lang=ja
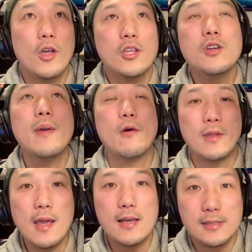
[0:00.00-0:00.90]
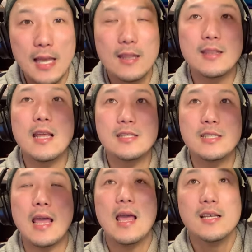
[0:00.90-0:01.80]
夢をね設定し
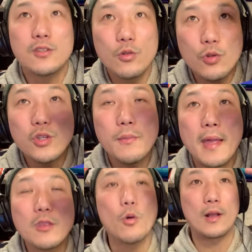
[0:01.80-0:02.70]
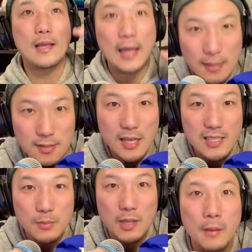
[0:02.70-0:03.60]
てその夢と現在
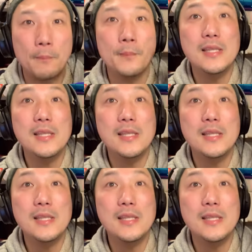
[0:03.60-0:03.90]
地ま道